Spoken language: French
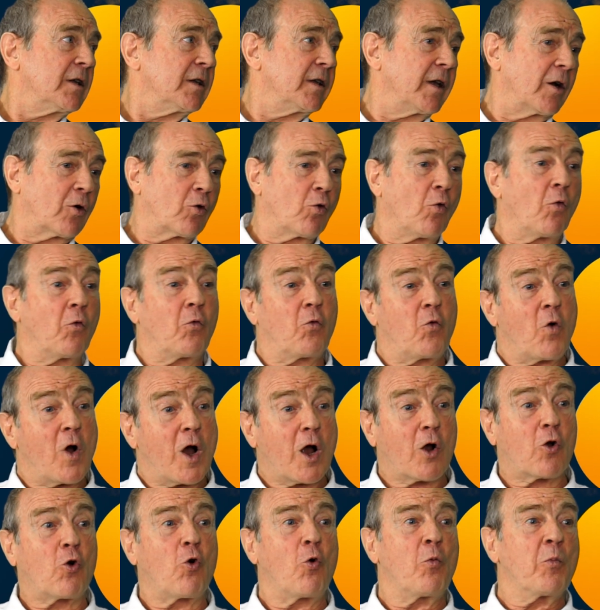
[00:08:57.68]
C'est-à-dire qu'on
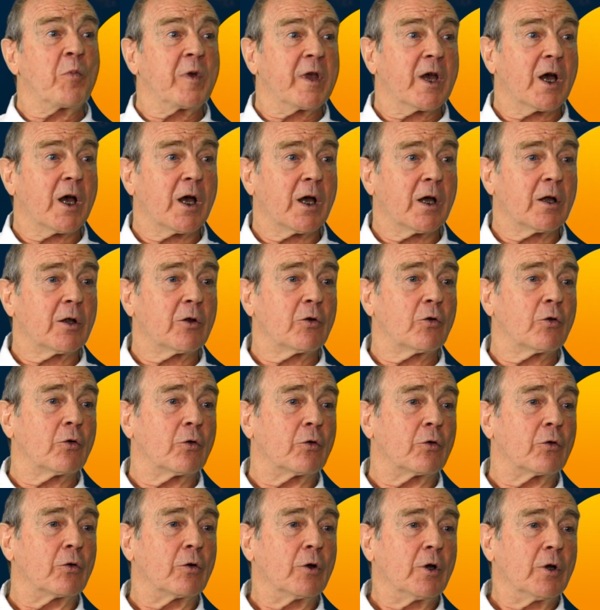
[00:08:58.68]
voit combien...
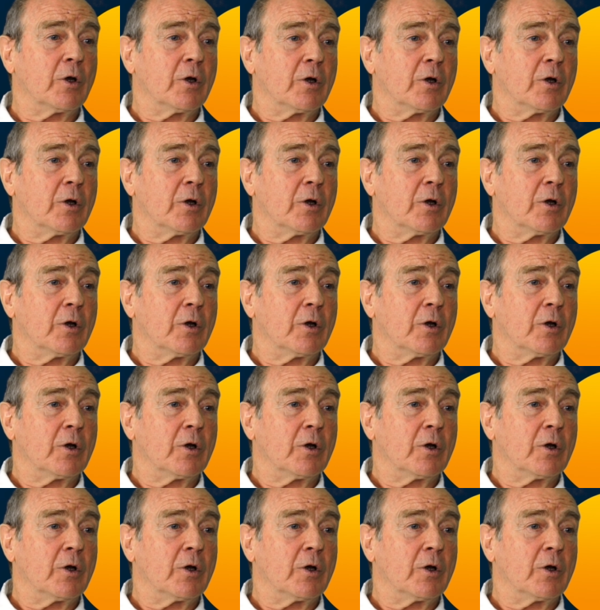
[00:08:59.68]
Euh,